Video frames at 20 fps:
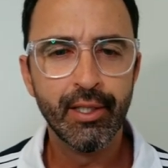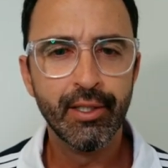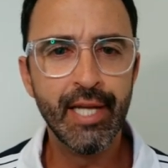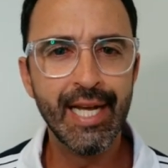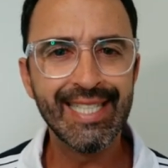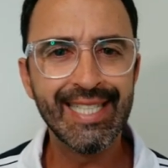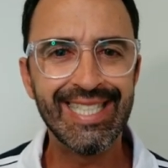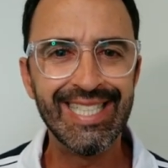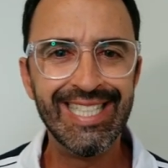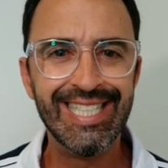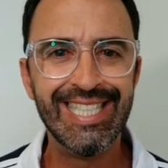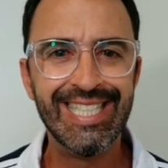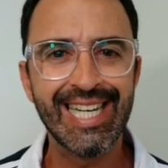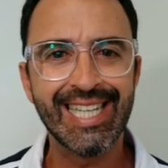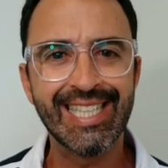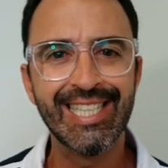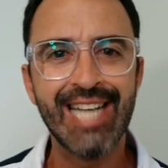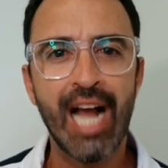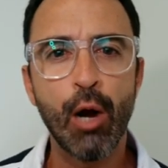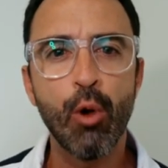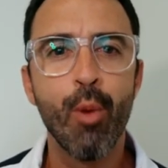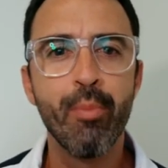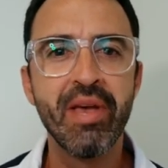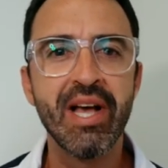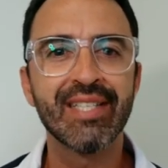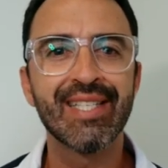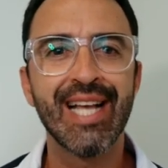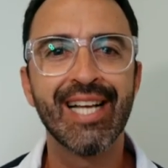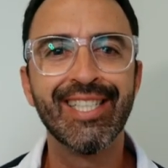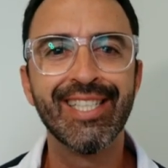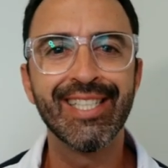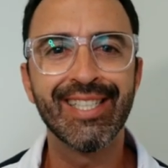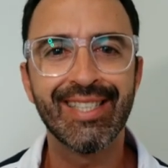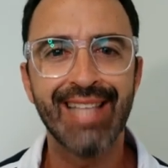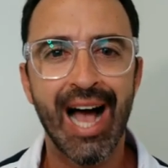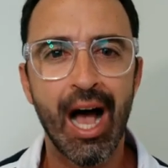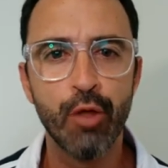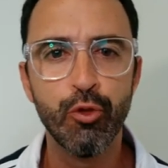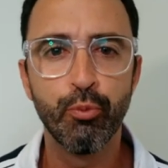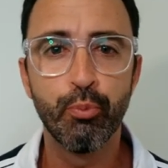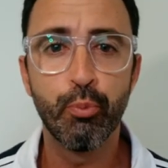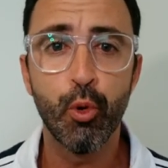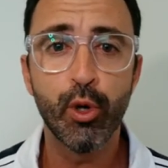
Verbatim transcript: nesse dia que já começa agitado,